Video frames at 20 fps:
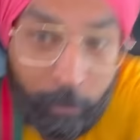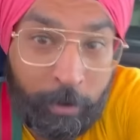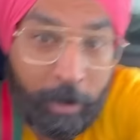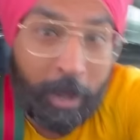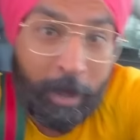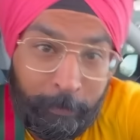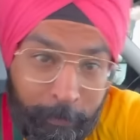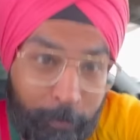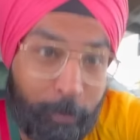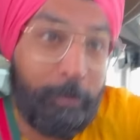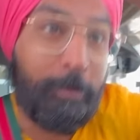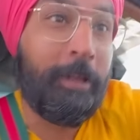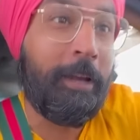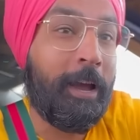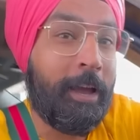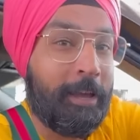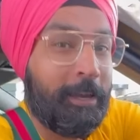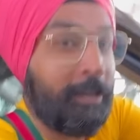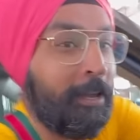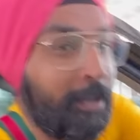और आपको भी
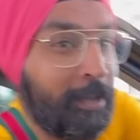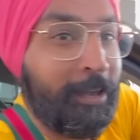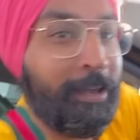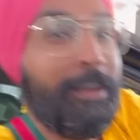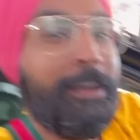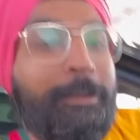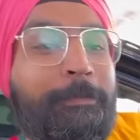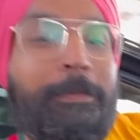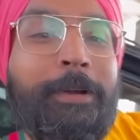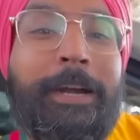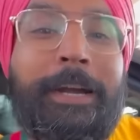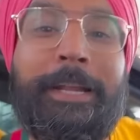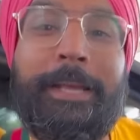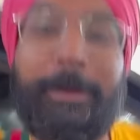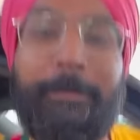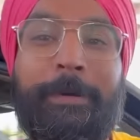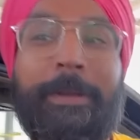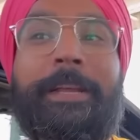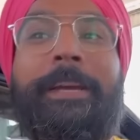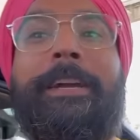दिखाएंगे पर इंडिया
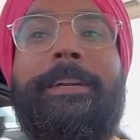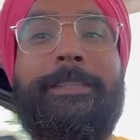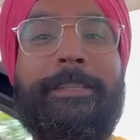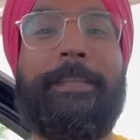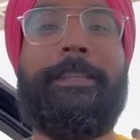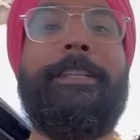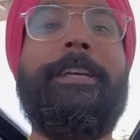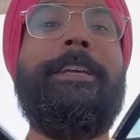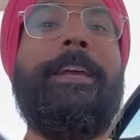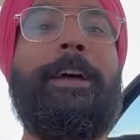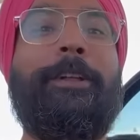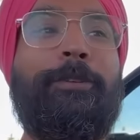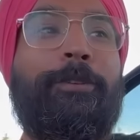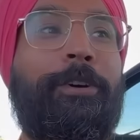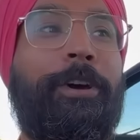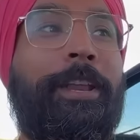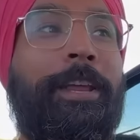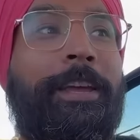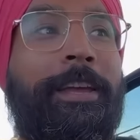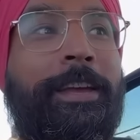में नहीं कर सकते यहाँ तो
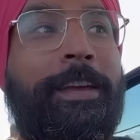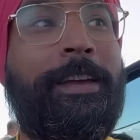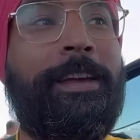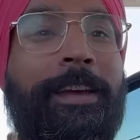करेंगे